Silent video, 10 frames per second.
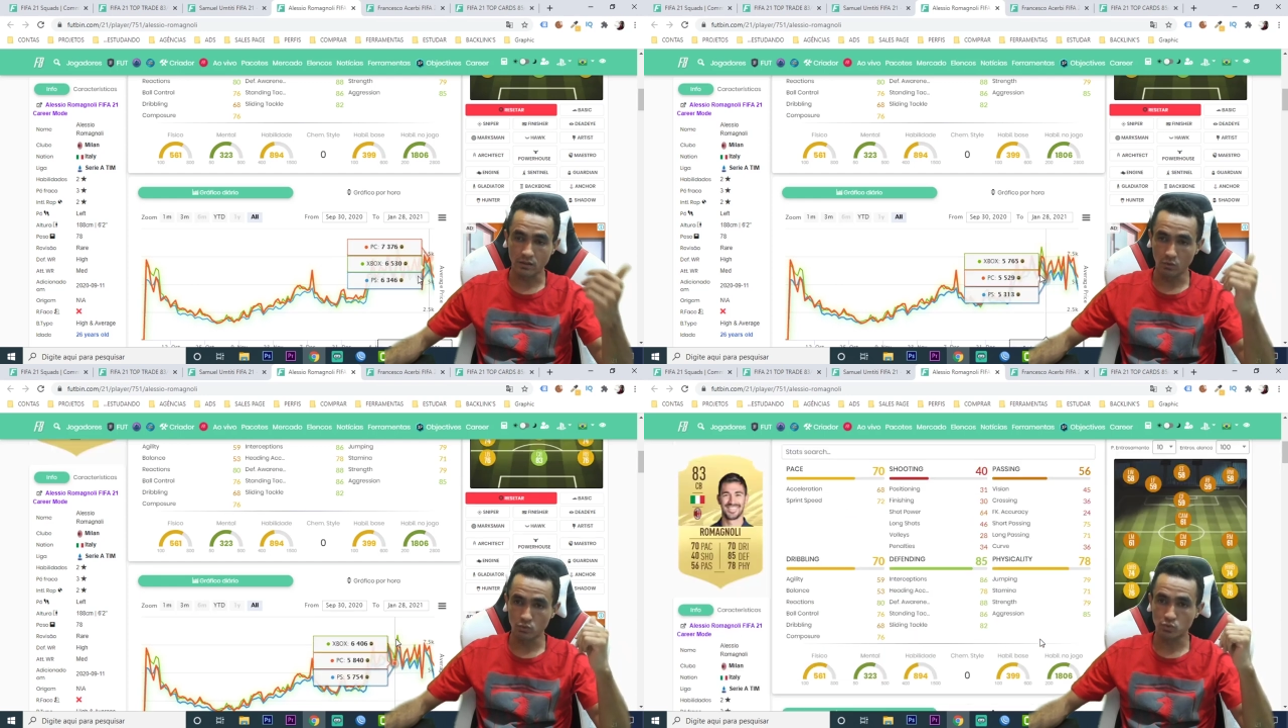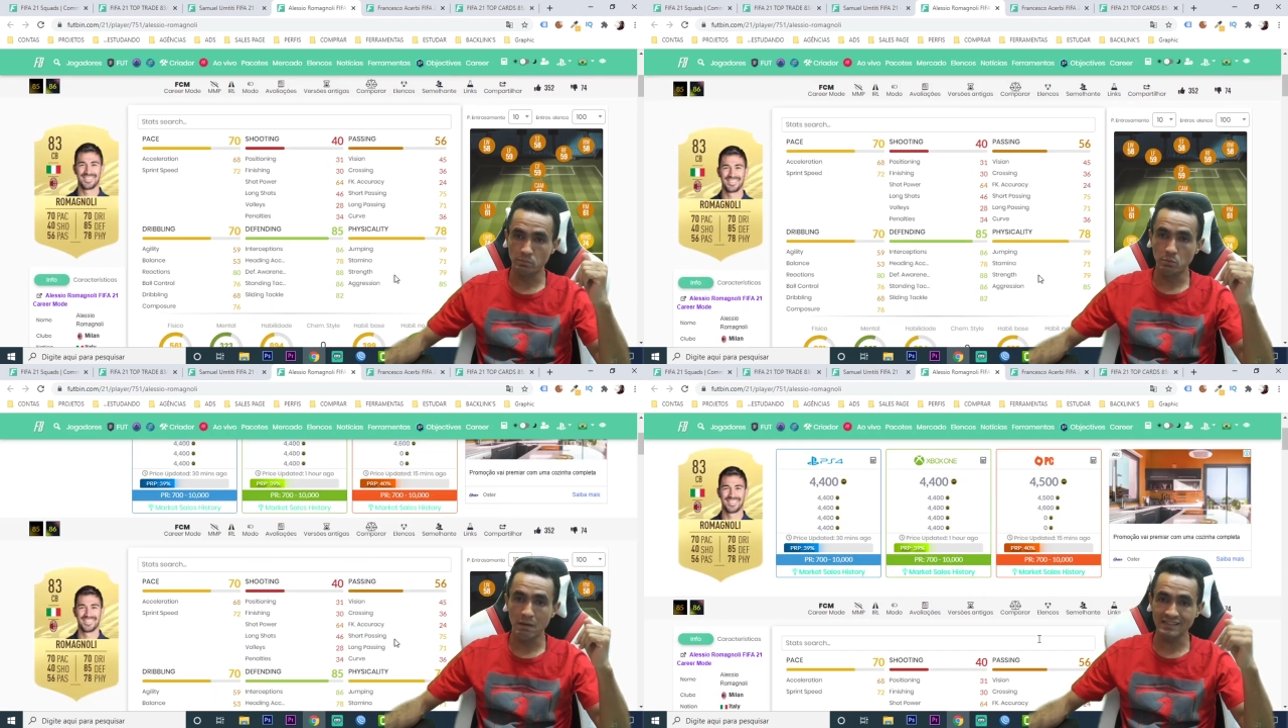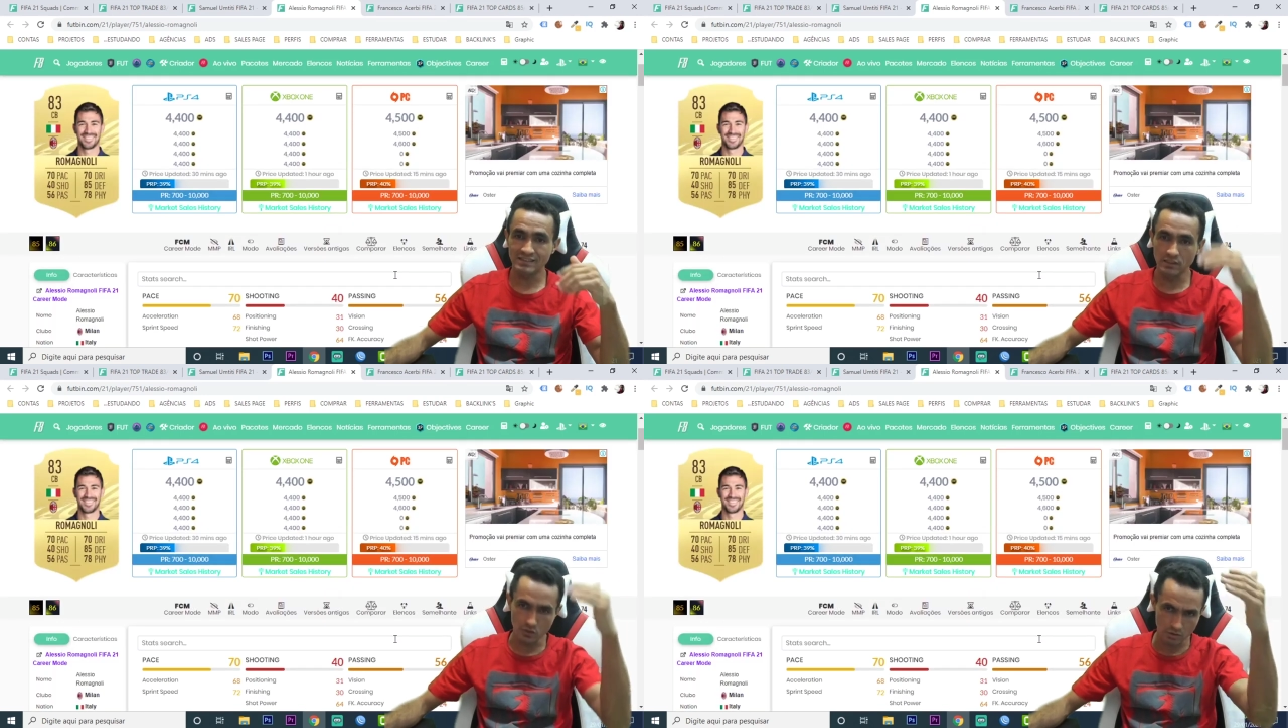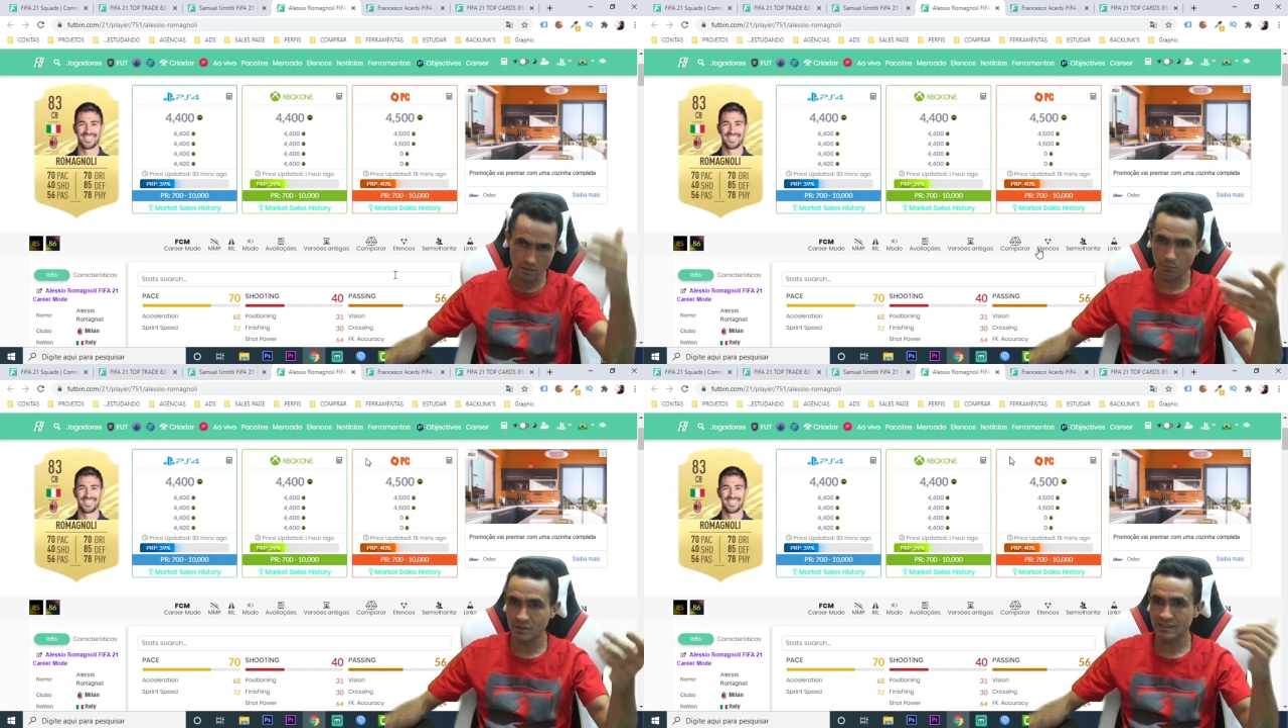Então subiu bastante,
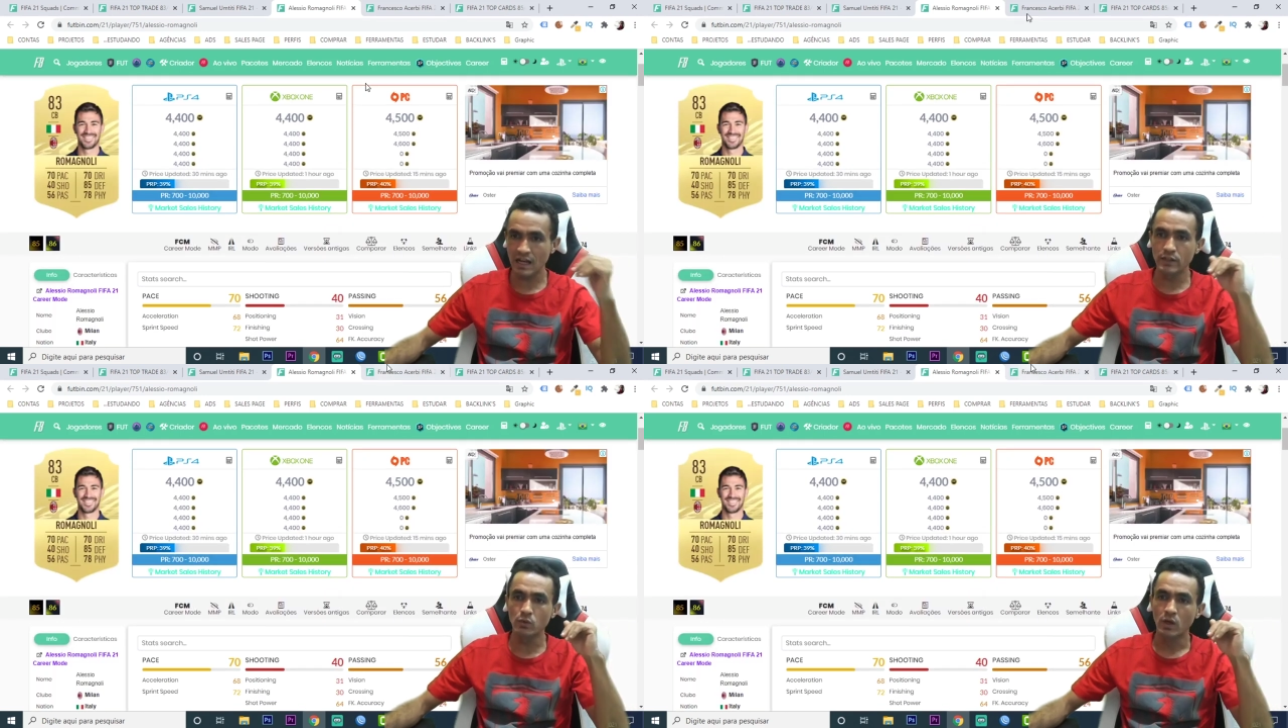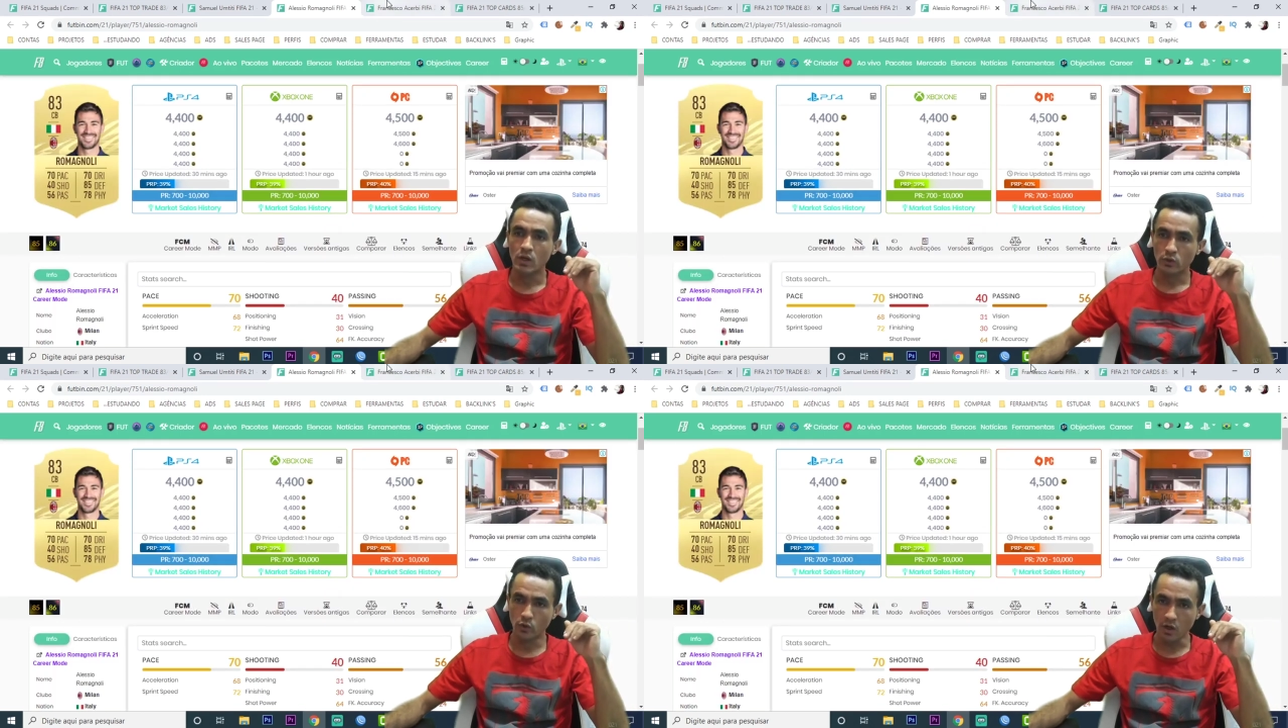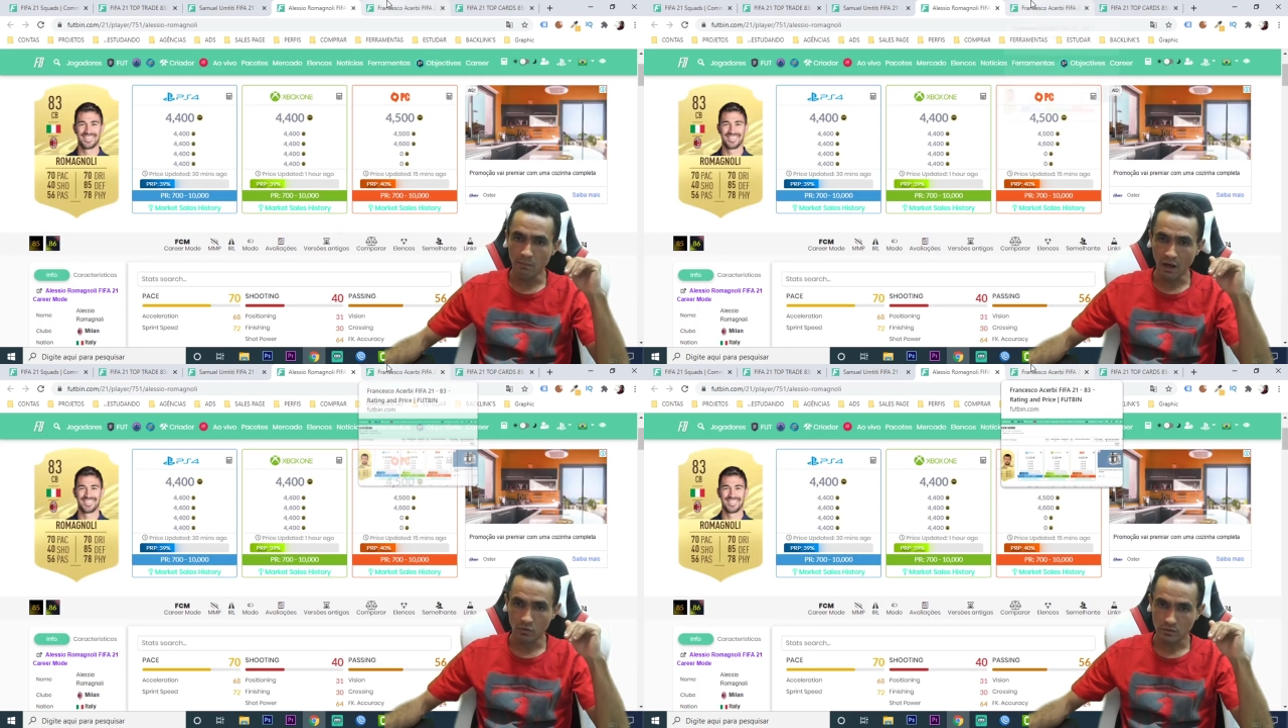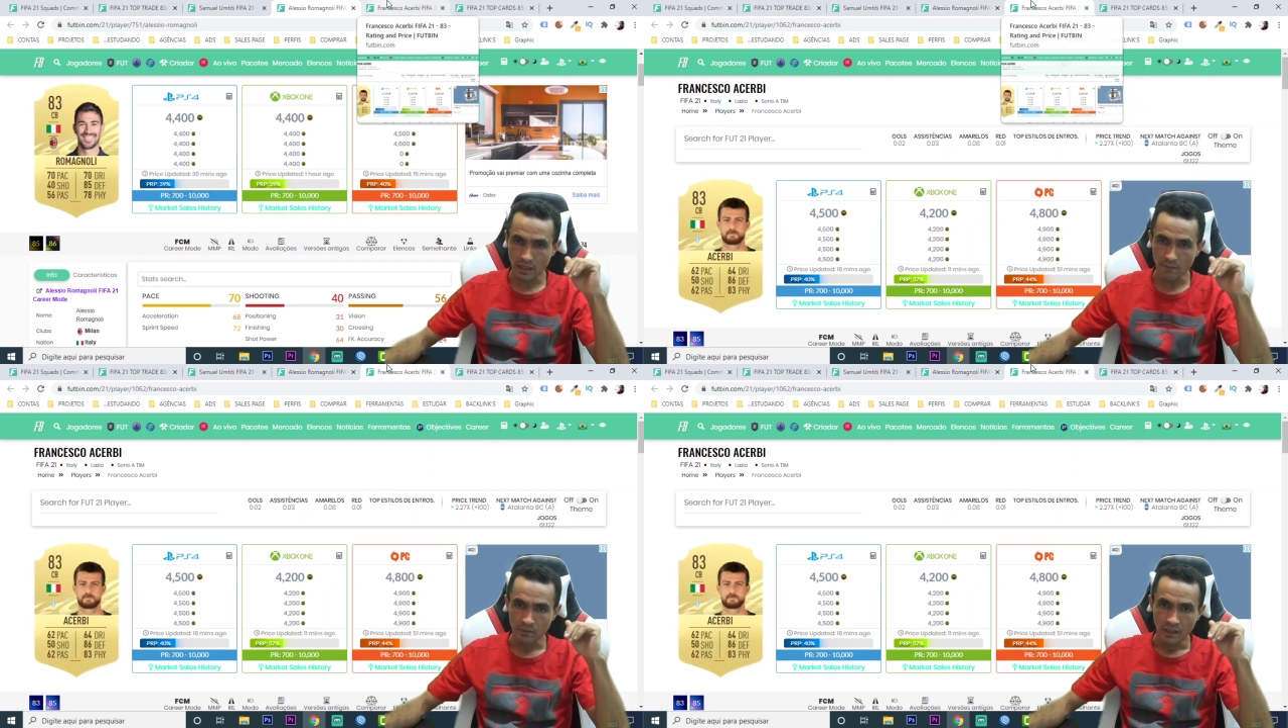depois caiu, normal,
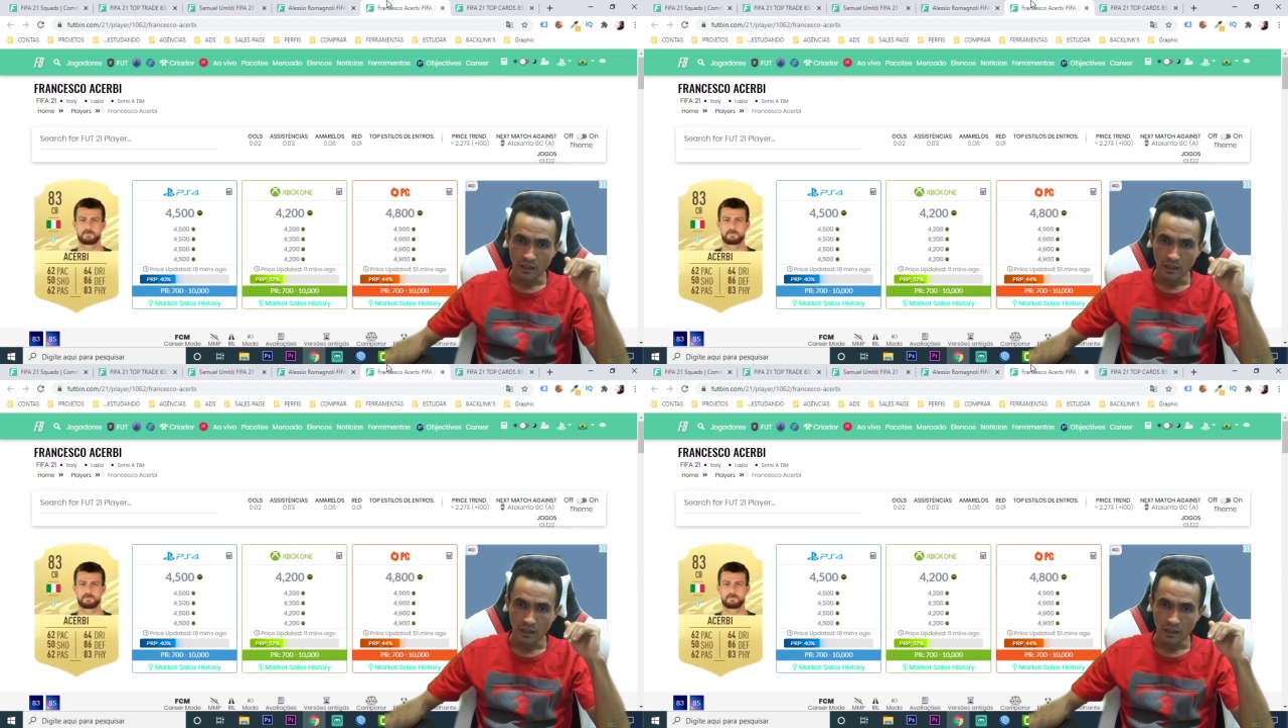tá?